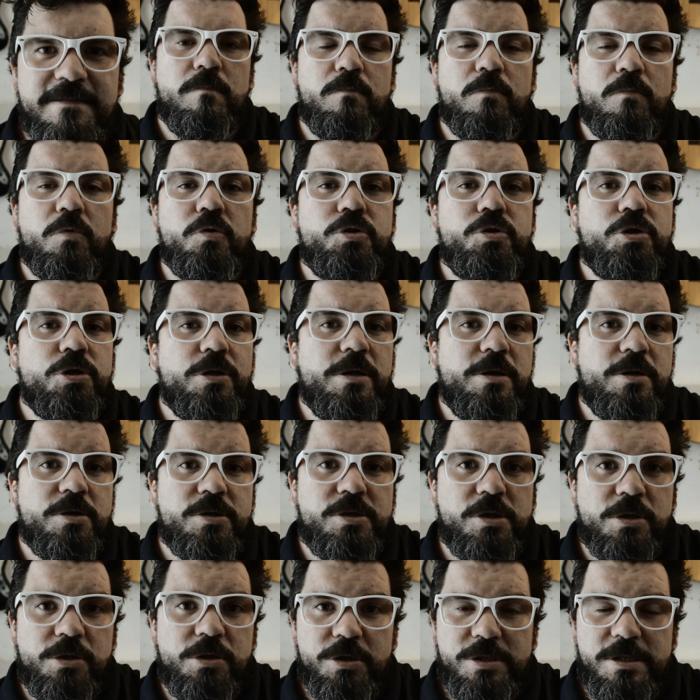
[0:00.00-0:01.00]
Muchos de
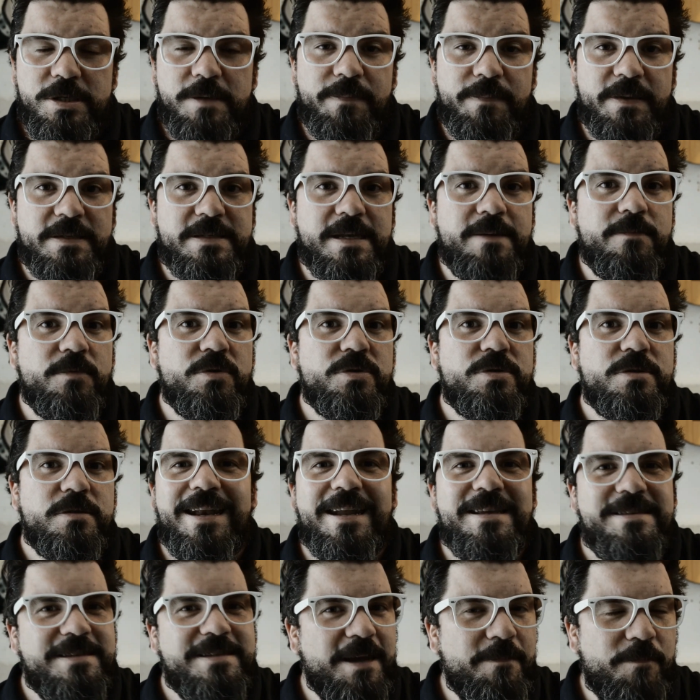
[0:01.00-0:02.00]
nosotros empezamos
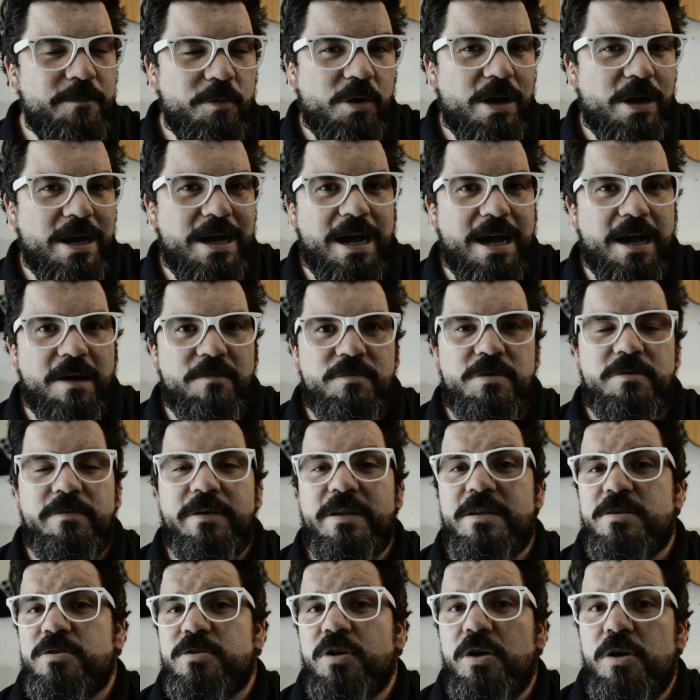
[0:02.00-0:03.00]
en esa época a
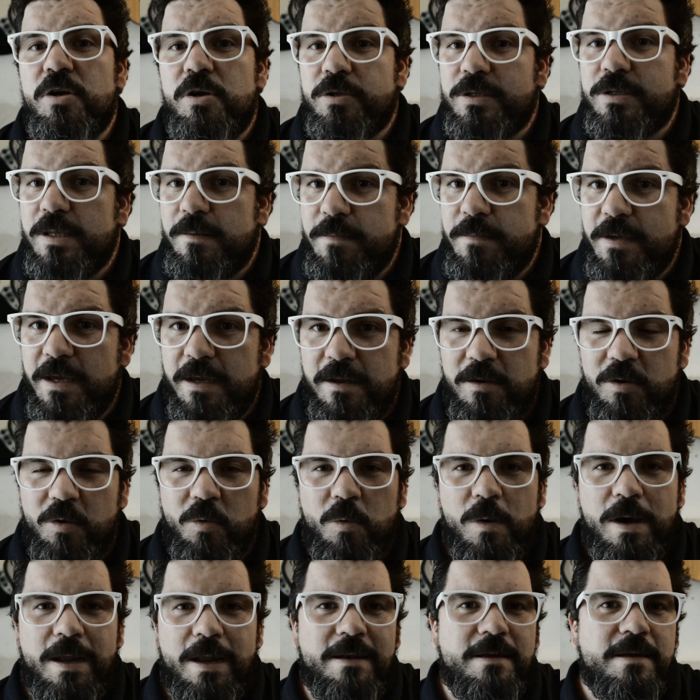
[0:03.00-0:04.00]
vivir solos también, lo
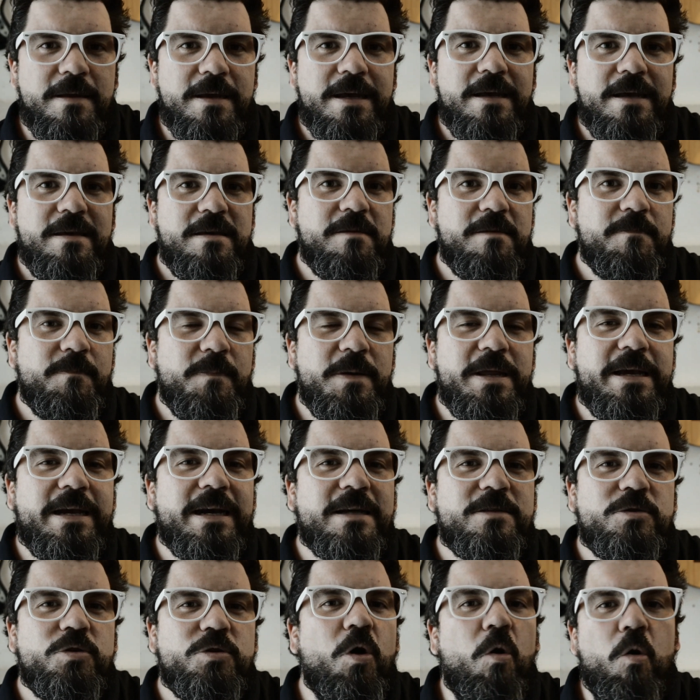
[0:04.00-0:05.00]
cual
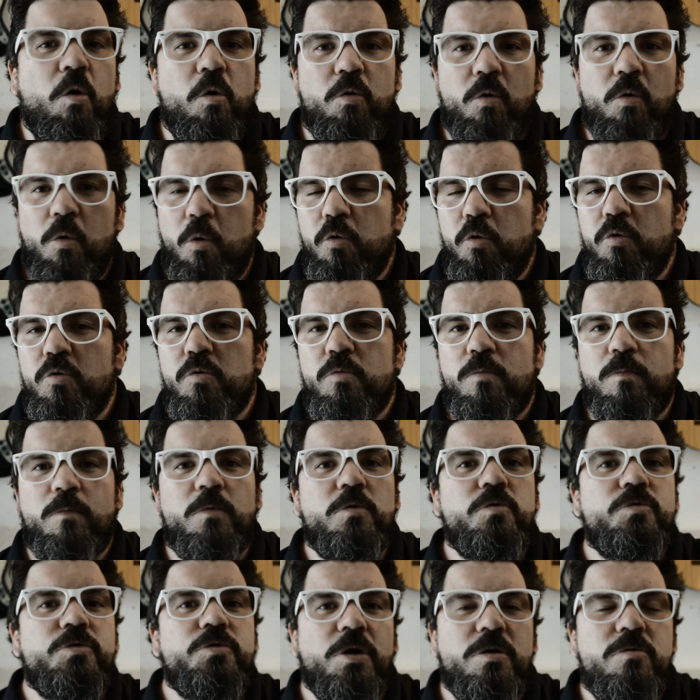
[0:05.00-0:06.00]
implica todo un
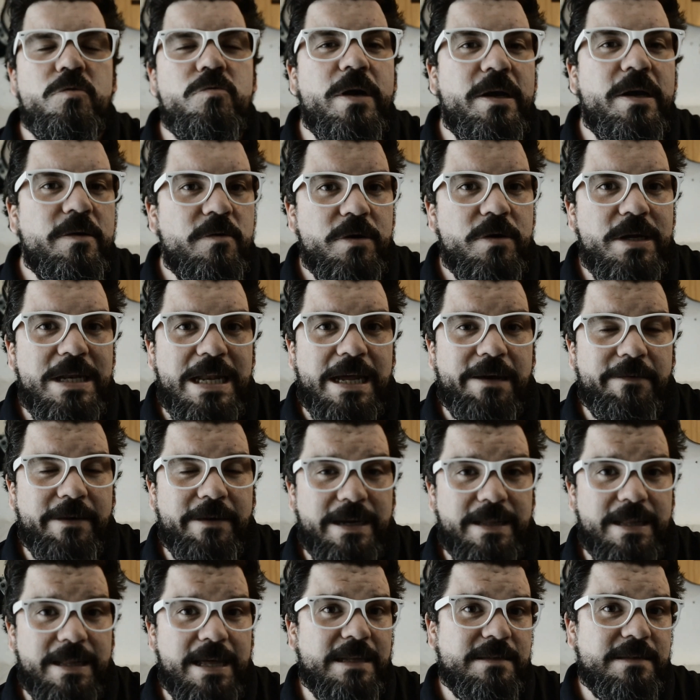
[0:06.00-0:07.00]
mundo nuevo y la
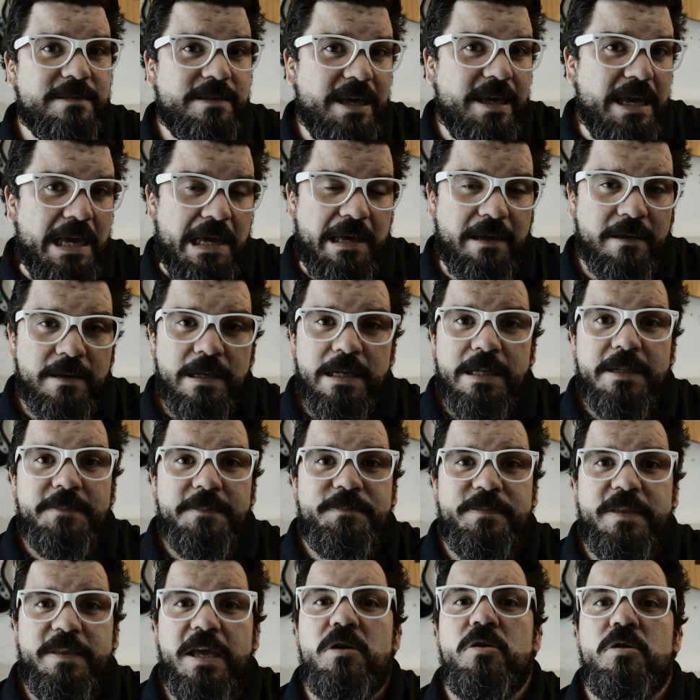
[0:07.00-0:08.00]
verdad que
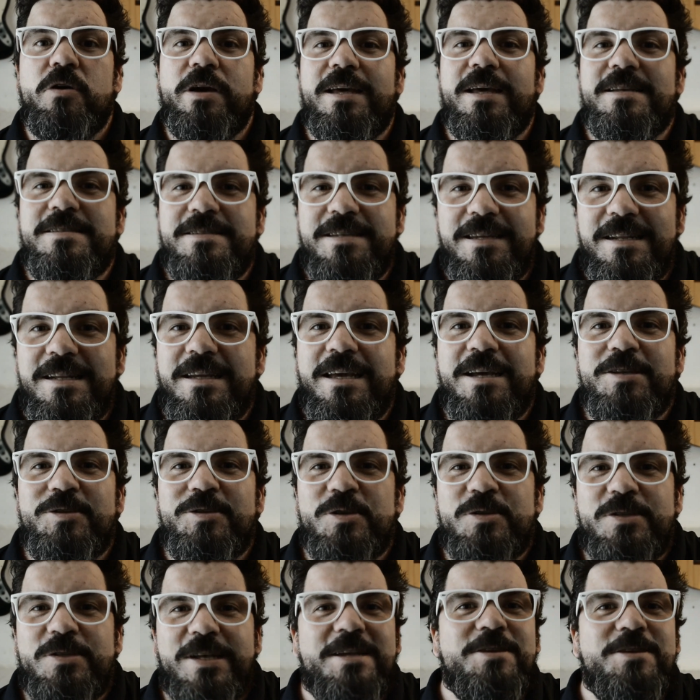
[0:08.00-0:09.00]
tengo que decir que
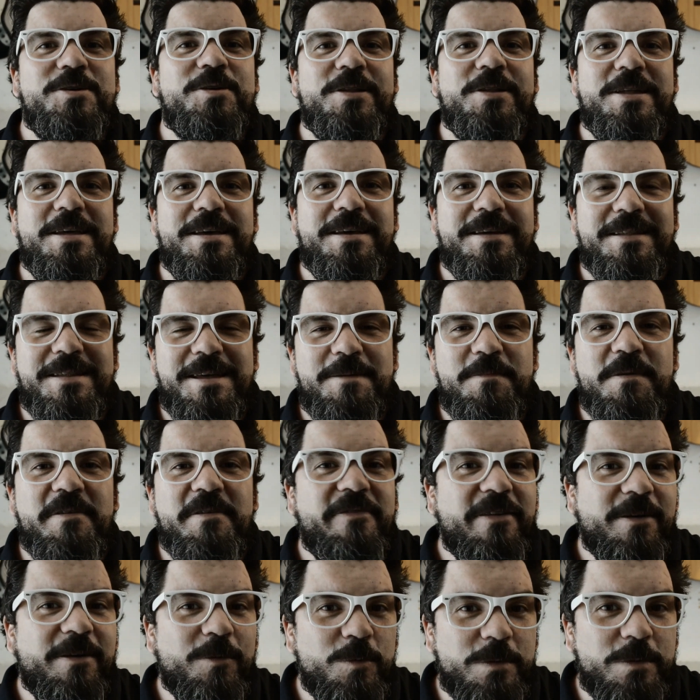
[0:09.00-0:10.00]
esos años de mi
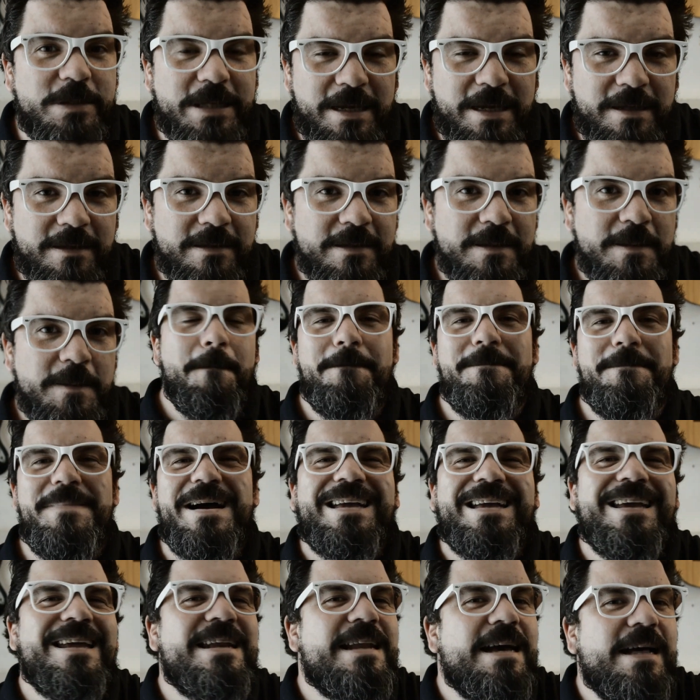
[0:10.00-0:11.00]
facultad,
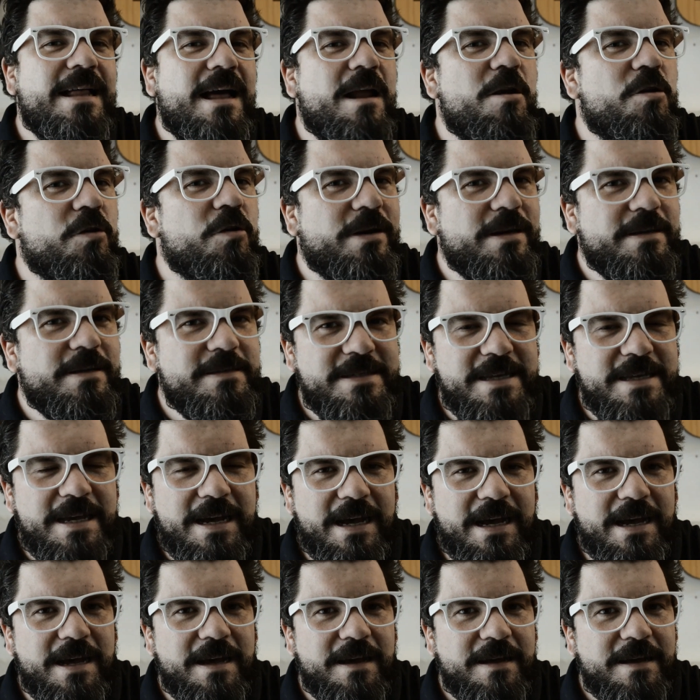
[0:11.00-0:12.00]
más que nada lo que
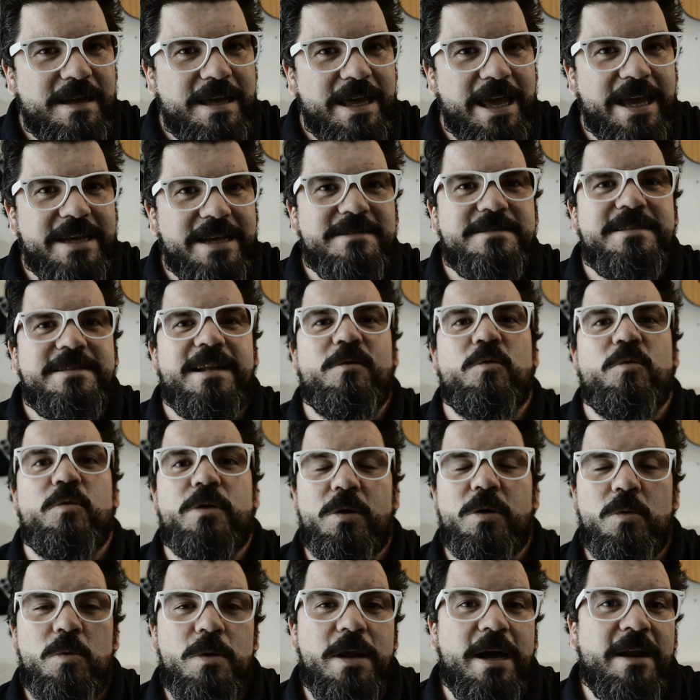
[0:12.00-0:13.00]
sea
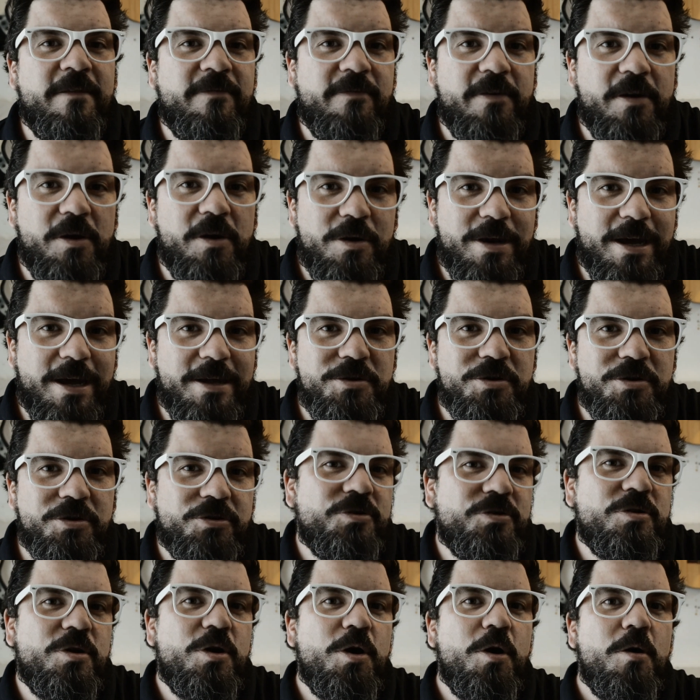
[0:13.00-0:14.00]
extracurricular fueron
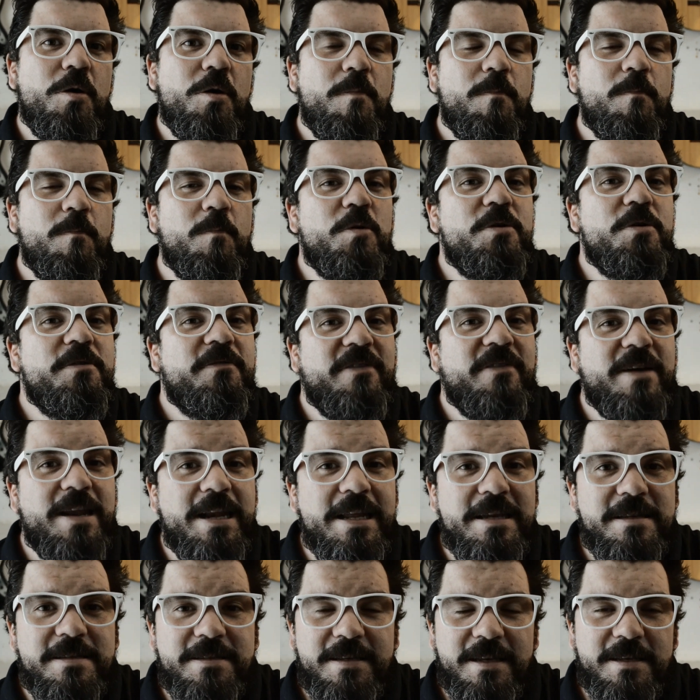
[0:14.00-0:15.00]
años muy
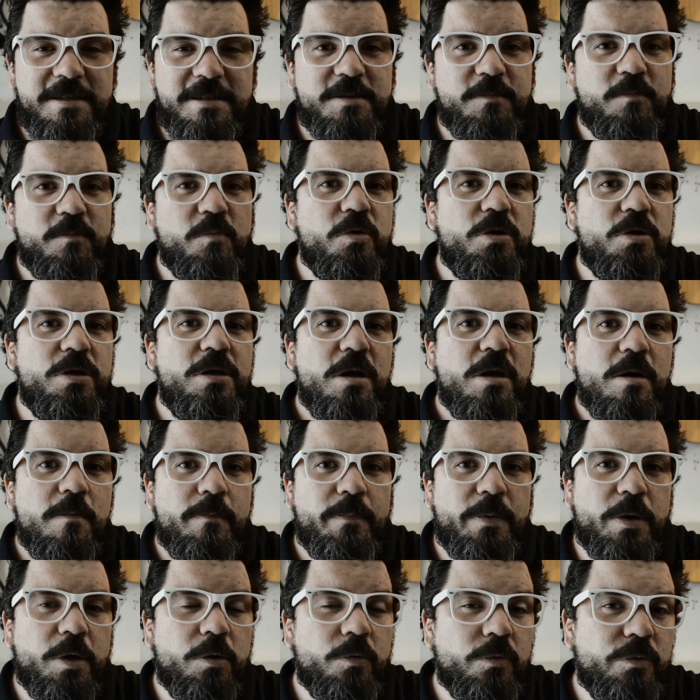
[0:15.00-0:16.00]
felices, muy
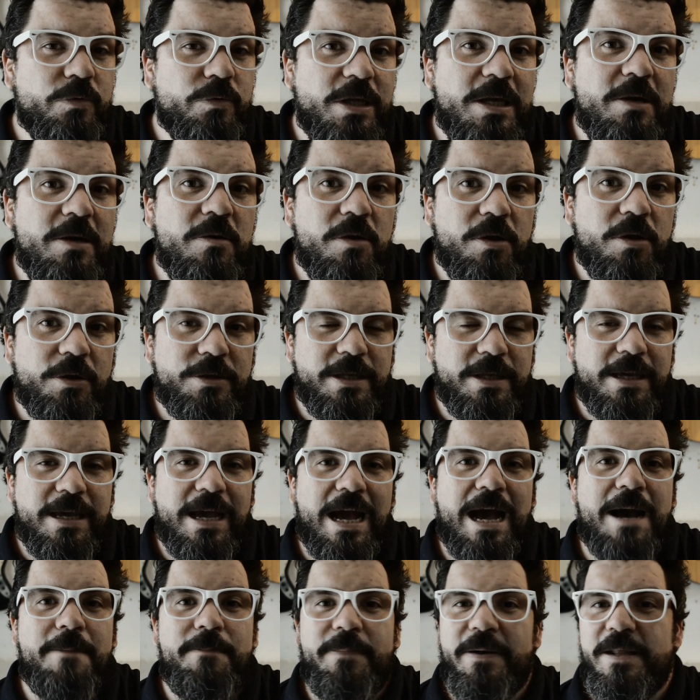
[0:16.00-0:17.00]
productivos, donde
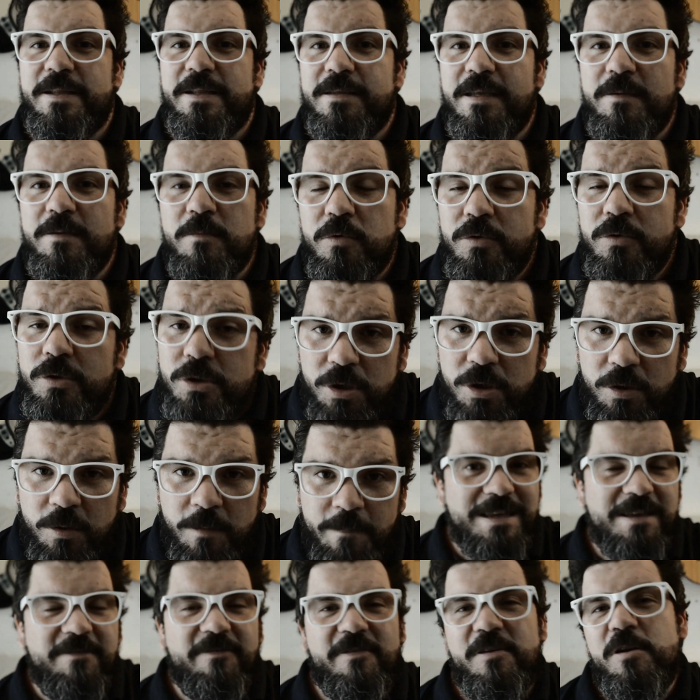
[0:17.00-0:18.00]
aprendí mucho
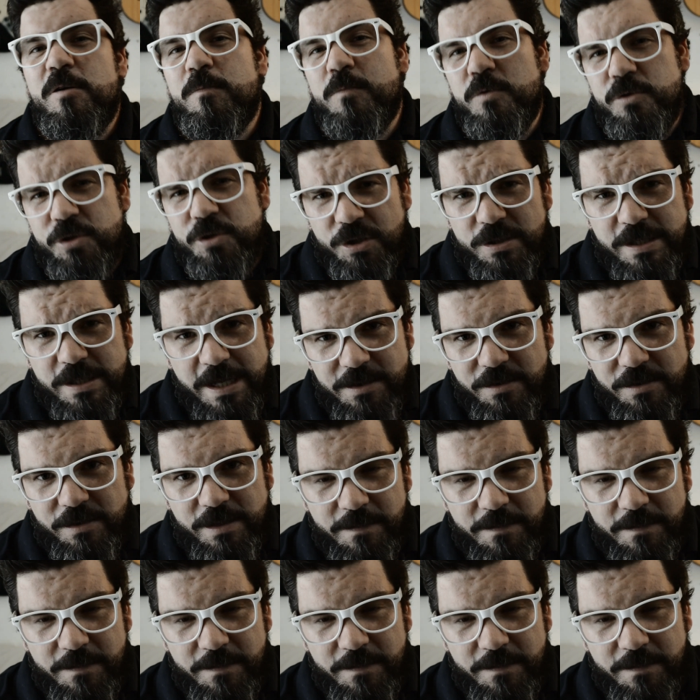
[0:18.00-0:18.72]
y fueron muchos años.